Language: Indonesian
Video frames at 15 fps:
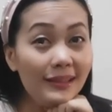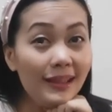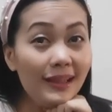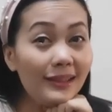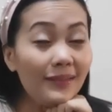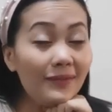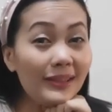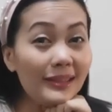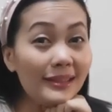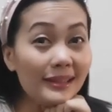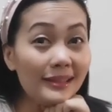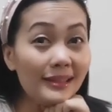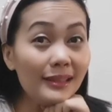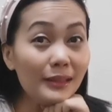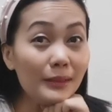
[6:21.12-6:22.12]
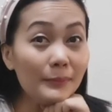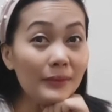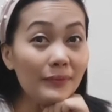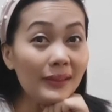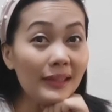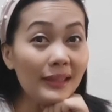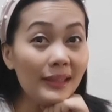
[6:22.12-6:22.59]
ada varisesnya
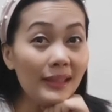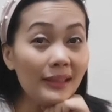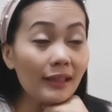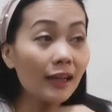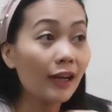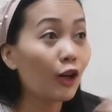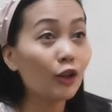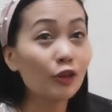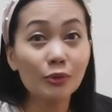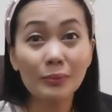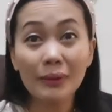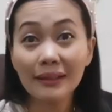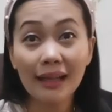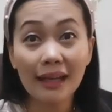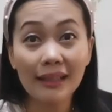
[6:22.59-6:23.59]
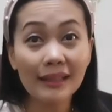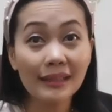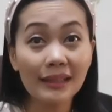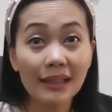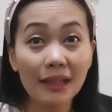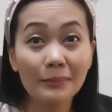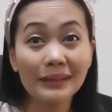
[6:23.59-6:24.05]
sampai vagina enggak kalau cuman kaki
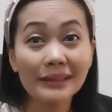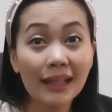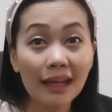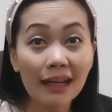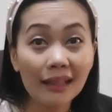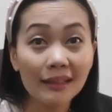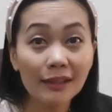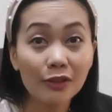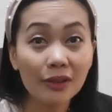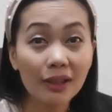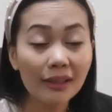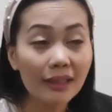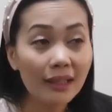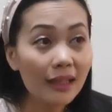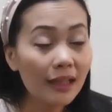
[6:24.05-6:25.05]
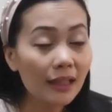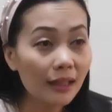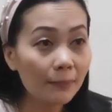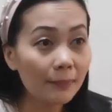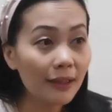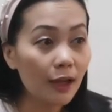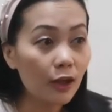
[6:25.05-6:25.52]
sih enggak masalah gitu kan
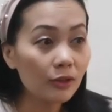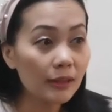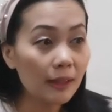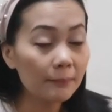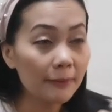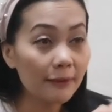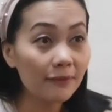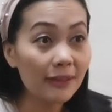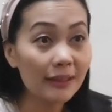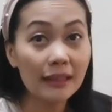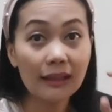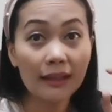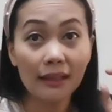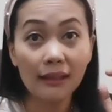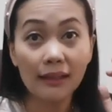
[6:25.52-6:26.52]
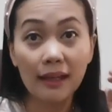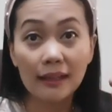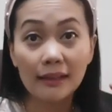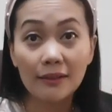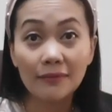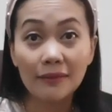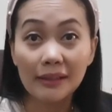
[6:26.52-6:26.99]
tapi kalau sampai
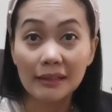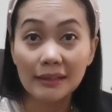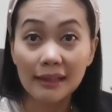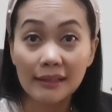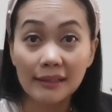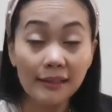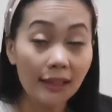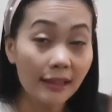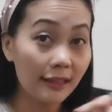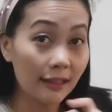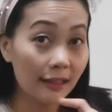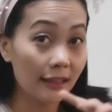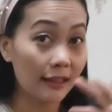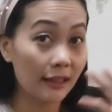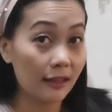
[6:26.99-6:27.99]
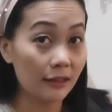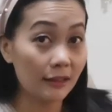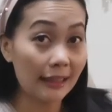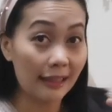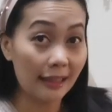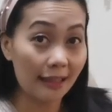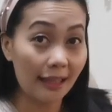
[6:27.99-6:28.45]
vaginanya ada varisesnya di
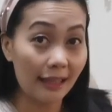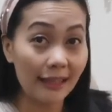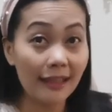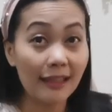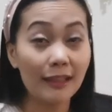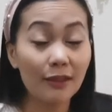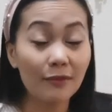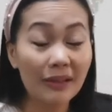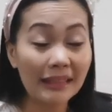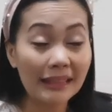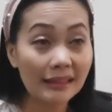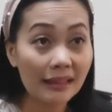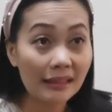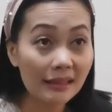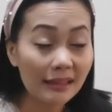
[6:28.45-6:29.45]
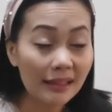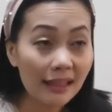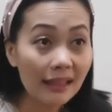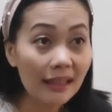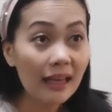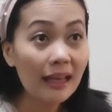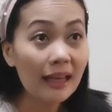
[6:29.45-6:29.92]
jalan lahirnya ada varisesnya